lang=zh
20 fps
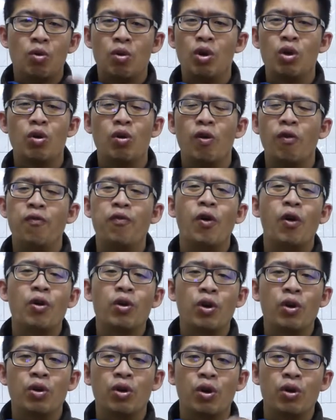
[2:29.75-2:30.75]
有风
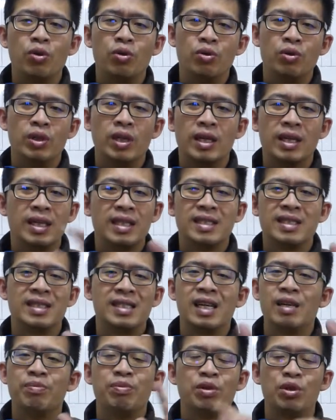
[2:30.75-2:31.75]
又有雨的，那
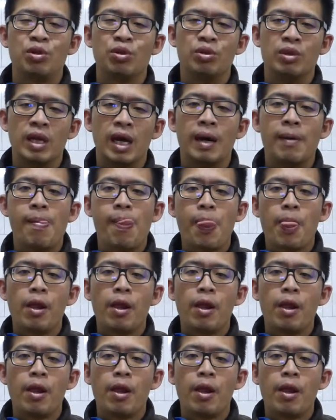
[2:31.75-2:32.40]
测不准啊。